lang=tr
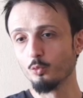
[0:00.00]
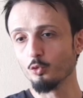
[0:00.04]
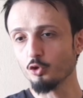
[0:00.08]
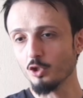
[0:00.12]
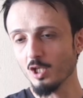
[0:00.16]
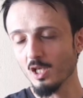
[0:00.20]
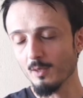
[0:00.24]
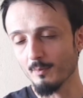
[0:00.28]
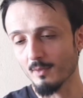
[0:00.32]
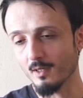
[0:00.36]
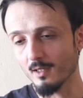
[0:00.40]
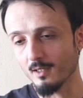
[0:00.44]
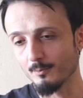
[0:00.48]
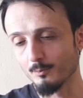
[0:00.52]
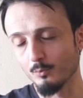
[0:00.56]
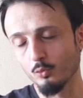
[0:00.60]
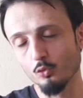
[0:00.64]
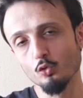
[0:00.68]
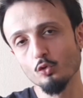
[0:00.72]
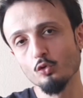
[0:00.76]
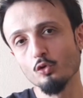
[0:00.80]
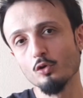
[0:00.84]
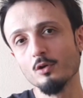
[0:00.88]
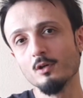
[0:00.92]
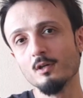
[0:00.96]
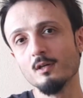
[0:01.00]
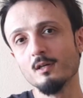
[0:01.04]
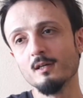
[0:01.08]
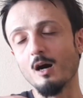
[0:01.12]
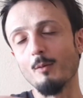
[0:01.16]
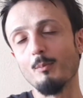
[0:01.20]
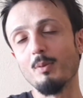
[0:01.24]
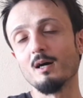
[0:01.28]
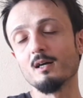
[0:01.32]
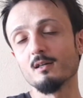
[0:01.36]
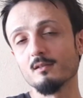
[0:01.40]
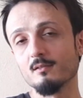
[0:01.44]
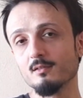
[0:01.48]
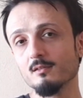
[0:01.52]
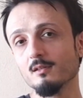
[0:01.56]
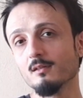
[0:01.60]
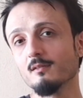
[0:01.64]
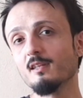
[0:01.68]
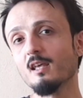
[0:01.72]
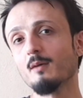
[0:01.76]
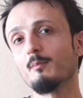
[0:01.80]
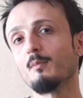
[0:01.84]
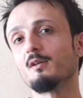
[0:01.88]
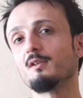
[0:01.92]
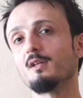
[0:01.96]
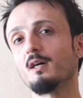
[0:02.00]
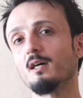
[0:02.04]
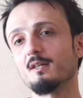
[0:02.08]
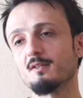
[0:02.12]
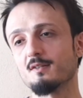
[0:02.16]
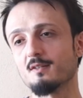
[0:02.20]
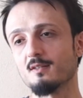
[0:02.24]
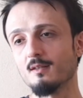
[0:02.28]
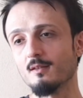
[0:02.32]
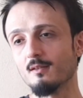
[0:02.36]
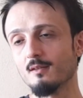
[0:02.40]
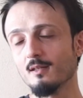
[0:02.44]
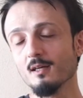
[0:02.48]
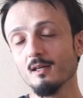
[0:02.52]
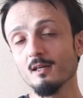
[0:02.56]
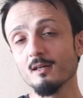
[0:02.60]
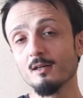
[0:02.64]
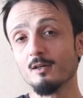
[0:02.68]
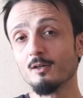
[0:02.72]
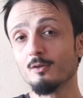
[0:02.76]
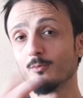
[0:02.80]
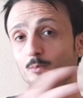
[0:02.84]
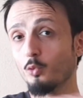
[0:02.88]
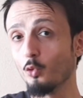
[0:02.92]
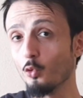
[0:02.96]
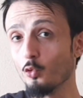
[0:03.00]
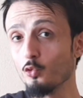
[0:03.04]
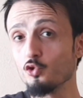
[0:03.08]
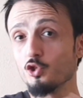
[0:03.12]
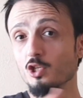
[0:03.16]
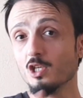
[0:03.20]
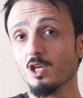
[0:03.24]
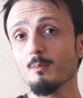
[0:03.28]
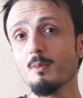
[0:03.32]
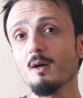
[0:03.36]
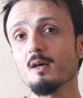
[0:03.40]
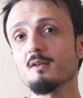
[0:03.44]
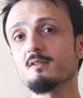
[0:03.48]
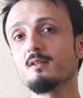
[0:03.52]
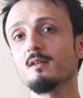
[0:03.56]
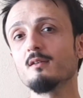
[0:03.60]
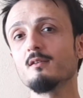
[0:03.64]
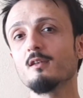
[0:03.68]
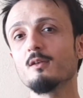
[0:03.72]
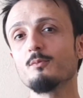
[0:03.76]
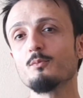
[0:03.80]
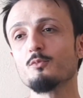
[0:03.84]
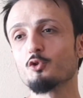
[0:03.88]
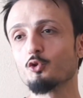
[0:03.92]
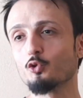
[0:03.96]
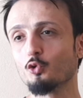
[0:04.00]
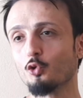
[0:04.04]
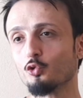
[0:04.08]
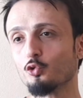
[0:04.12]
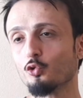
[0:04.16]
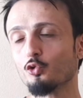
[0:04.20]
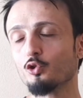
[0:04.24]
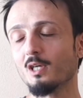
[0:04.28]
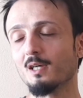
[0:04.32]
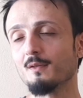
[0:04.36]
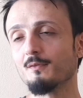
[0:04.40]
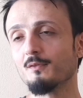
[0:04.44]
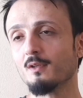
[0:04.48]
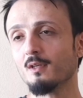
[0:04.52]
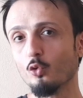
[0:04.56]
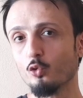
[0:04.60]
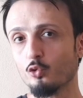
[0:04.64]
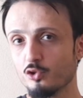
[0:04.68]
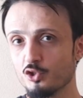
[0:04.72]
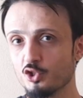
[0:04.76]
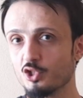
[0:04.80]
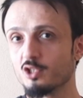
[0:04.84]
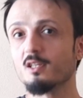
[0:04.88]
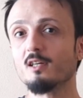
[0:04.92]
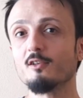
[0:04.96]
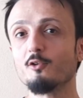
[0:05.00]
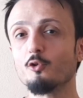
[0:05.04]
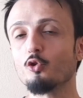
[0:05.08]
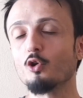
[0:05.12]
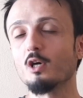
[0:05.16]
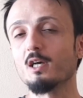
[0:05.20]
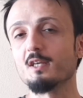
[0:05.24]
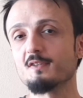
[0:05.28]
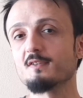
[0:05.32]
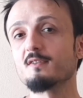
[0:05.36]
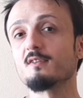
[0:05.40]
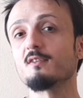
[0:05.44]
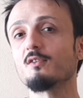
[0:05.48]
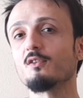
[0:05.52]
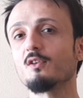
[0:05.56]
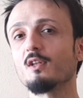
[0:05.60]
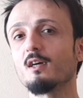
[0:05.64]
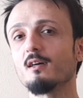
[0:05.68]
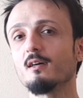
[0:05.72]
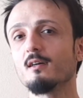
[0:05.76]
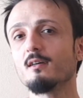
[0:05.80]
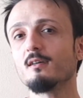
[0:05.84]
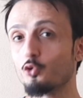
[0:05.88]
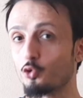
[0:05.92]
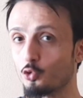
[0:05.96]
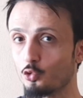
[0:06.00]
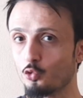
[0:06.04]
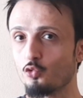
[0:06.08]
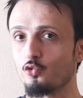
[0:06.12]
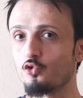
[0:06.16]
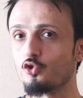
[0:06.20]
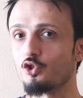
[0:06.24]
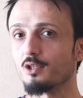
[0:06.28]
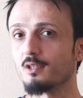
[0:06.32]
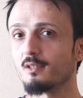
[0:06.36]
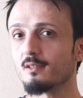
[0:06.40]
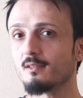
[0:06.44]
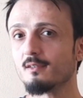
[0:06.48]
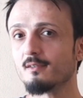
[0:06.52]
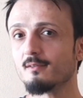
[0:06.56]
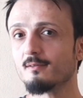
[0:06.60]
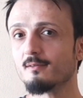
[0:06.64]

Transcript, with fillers: Bu tema, bu abartılı tema da aslında bu önceki bahsettiğimiz konudan orijin alıyor aslında düşününce